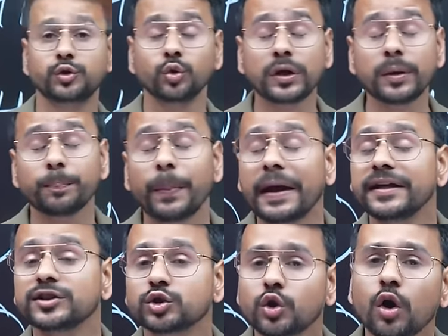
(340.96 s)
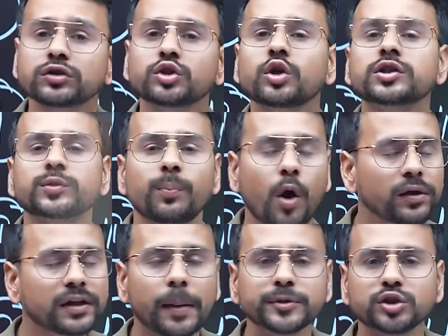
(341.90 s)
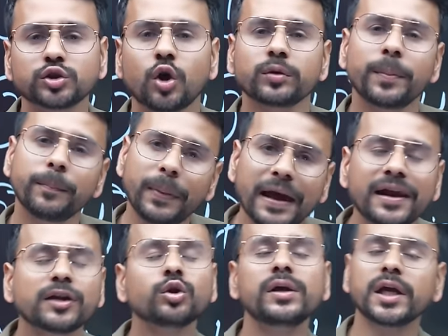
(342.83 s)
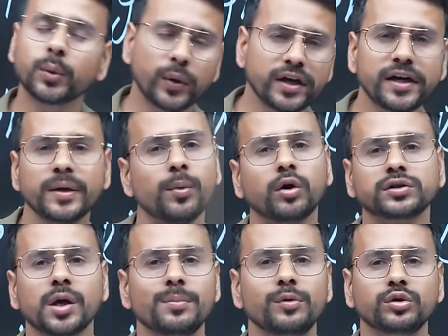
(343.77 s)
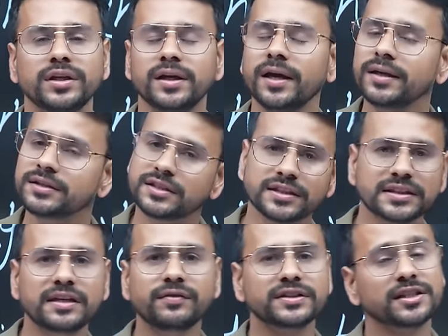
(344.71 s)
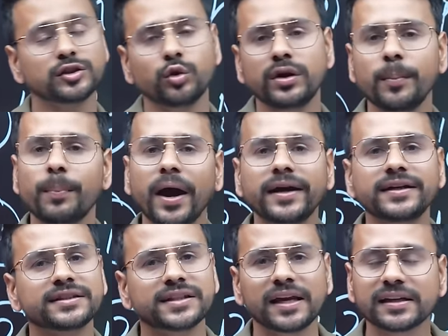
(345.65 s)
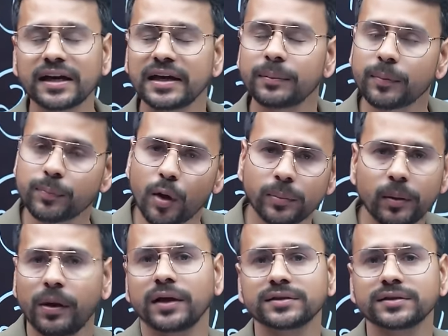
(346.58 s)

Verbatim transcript: क्योंकि पेनी स्टॉक्स और स्मॉल कैप स्टॉक में पहला तो लिक्विडिटी बहुत कम होती है जिसकी वजह से उन्हें बाय एंड सेल करने में प्रॉब्लम आ